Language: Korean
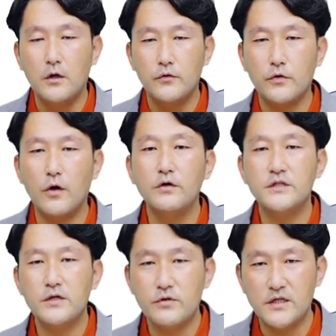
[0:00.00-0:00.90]
또
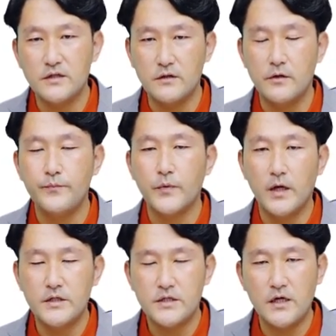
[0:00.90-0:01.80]
경쟁 회사들,
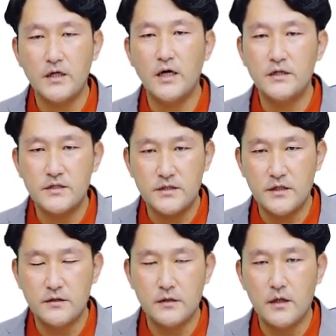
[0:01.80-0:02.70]
SK
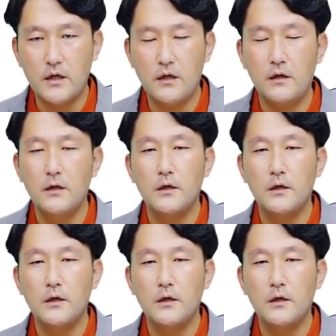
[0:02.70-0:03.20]
하이닉스라든가